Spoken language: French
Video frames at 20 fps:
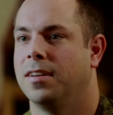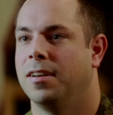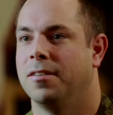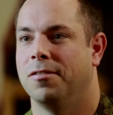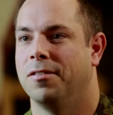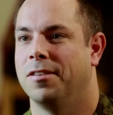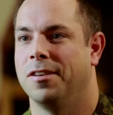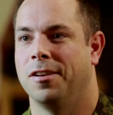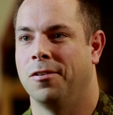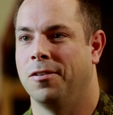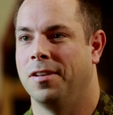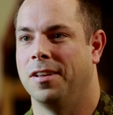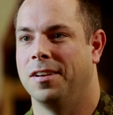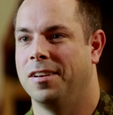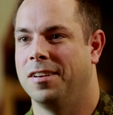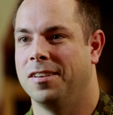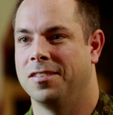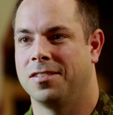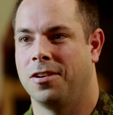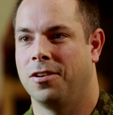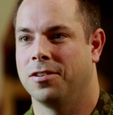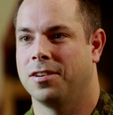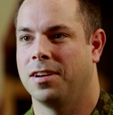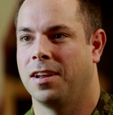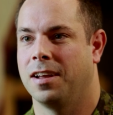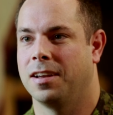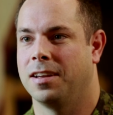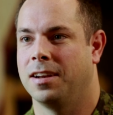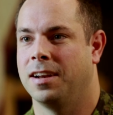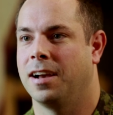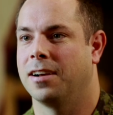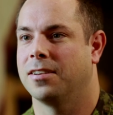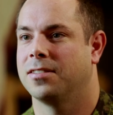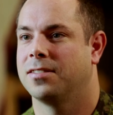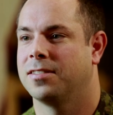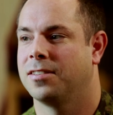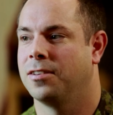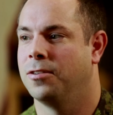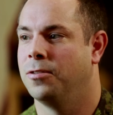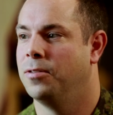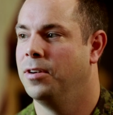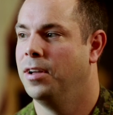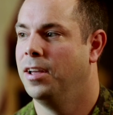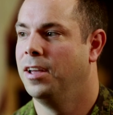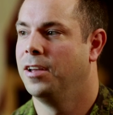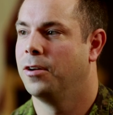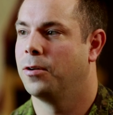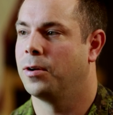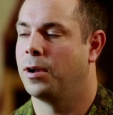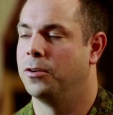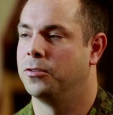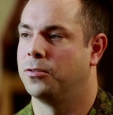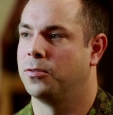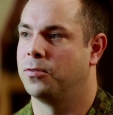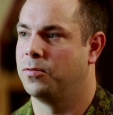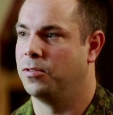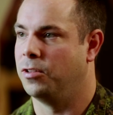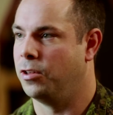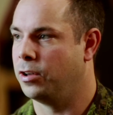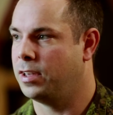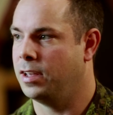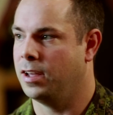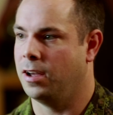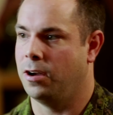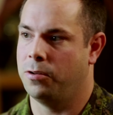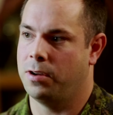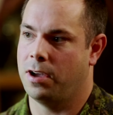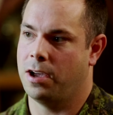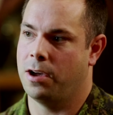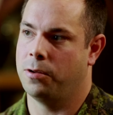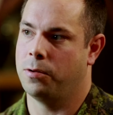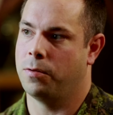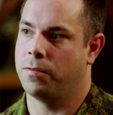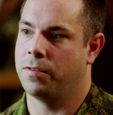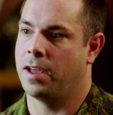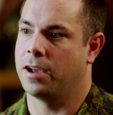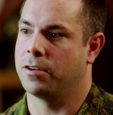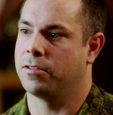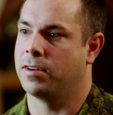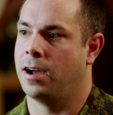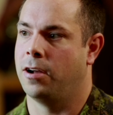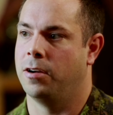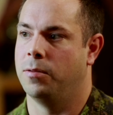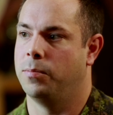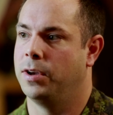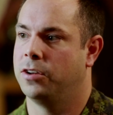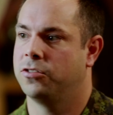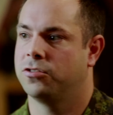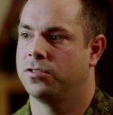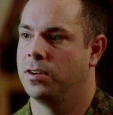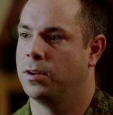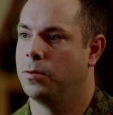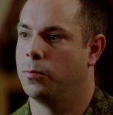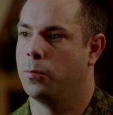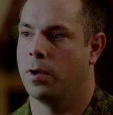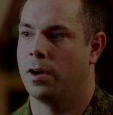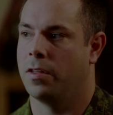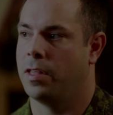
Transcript: autour de moi et que j'imaginais l'endroit où les soldats se trouvaient et la situation qu'ils